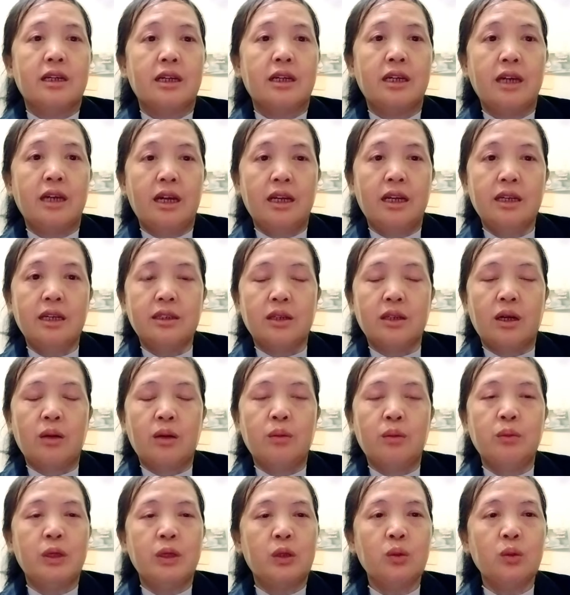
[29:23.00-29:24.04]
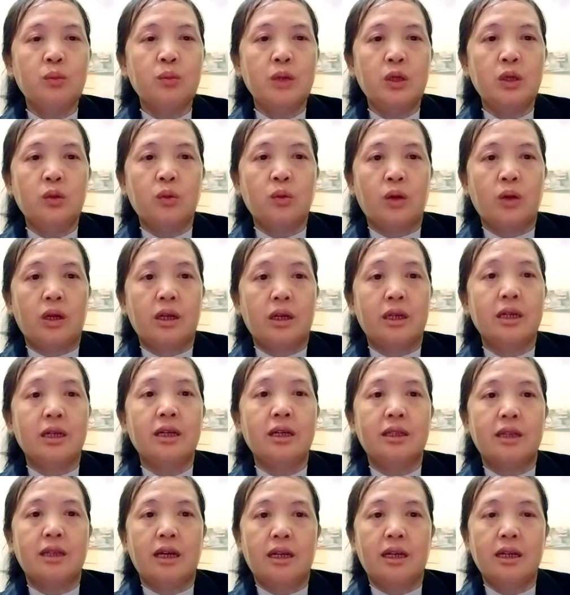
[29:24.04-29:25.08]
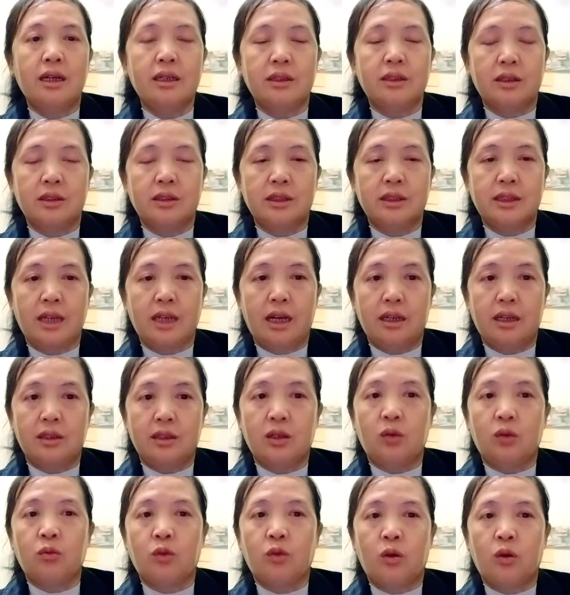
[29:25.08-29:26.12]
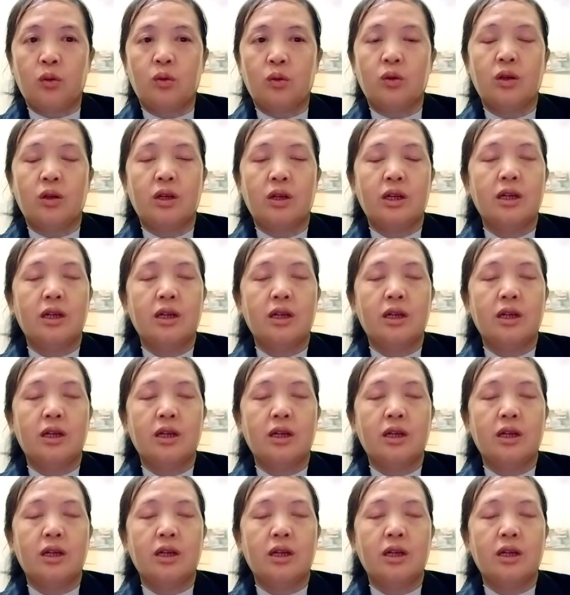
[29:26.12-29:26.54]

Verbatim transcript: kia này cho mình tu mi nhọ là giờ tiền này chọn sai cho vào